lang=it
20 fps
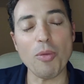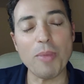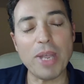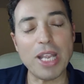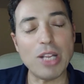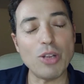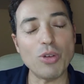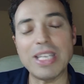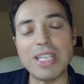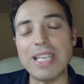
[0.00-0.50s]
o
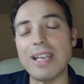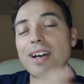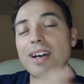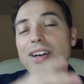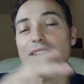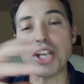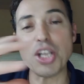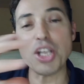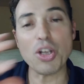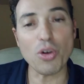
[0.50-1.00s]
meglio di
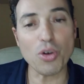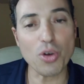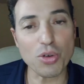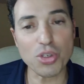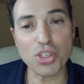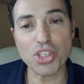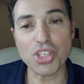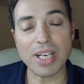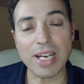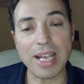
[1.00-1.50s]

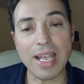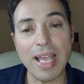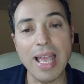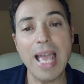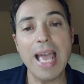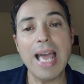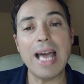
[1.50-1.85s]
riconoscere,